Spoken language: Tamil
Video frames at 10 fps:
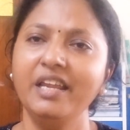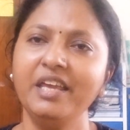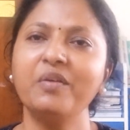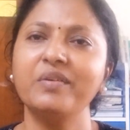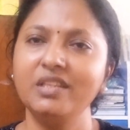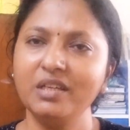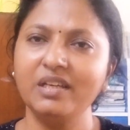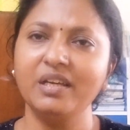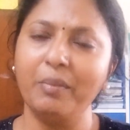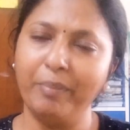நீங்க வந்து
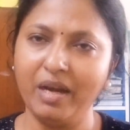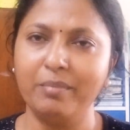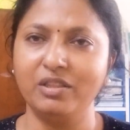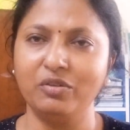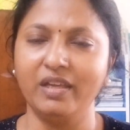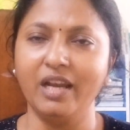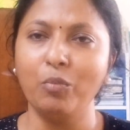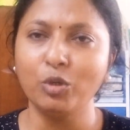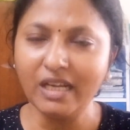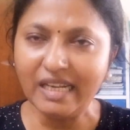பேரை மாத்துவீங்களா
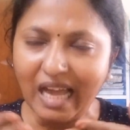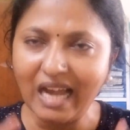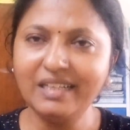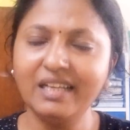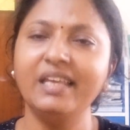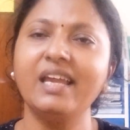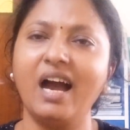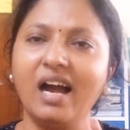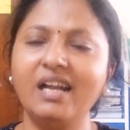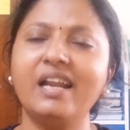முதல்ல நாட்டை நீங்க
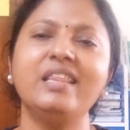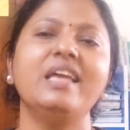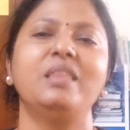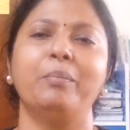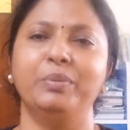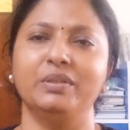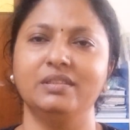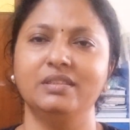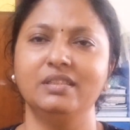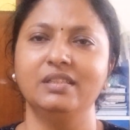ஆள்றதே தப்பு
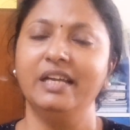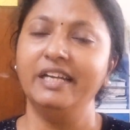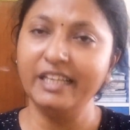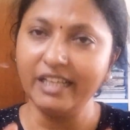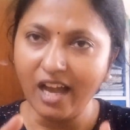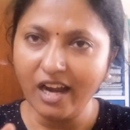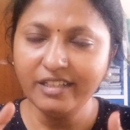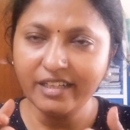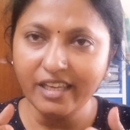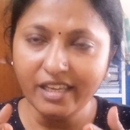நீங்கள்
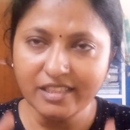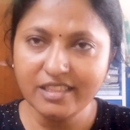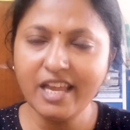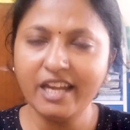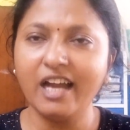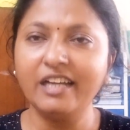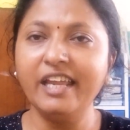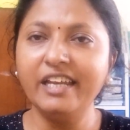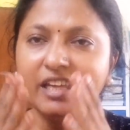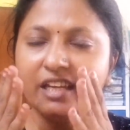நாட்டை இந்திய
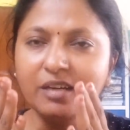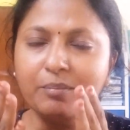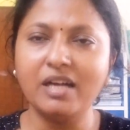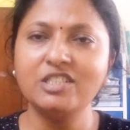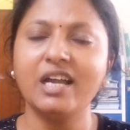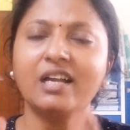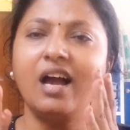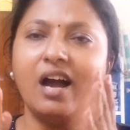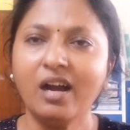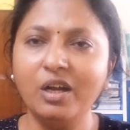நாட்டை நீங்கள் பாஜக
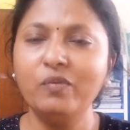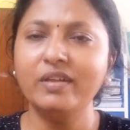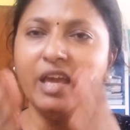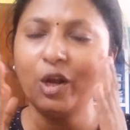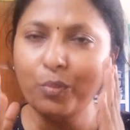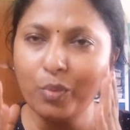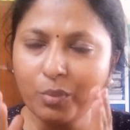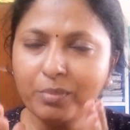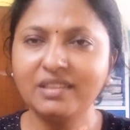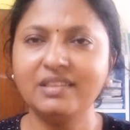ஆழ்வதே ரொம்ப
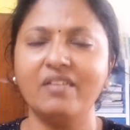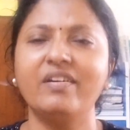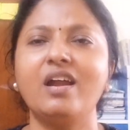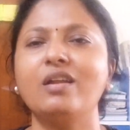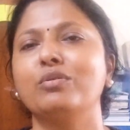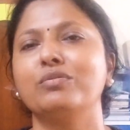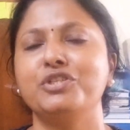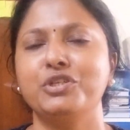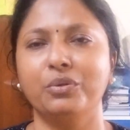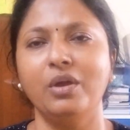ரொம்ப தவறான ஒரு
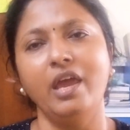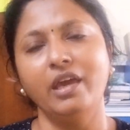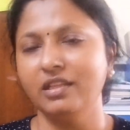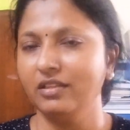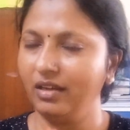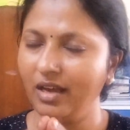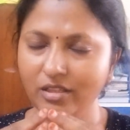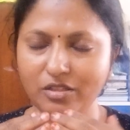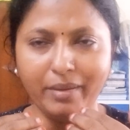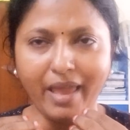விஷயம்
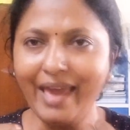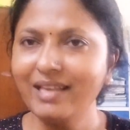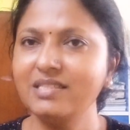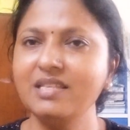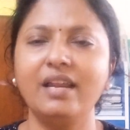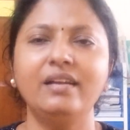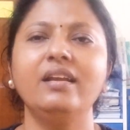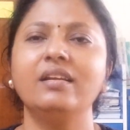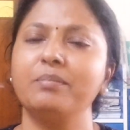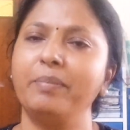அதாவது பை
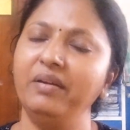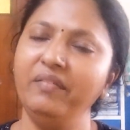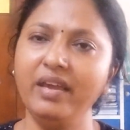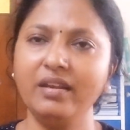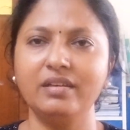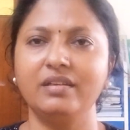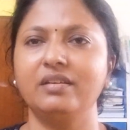ஆக்சிடென்டல் பல்வேறு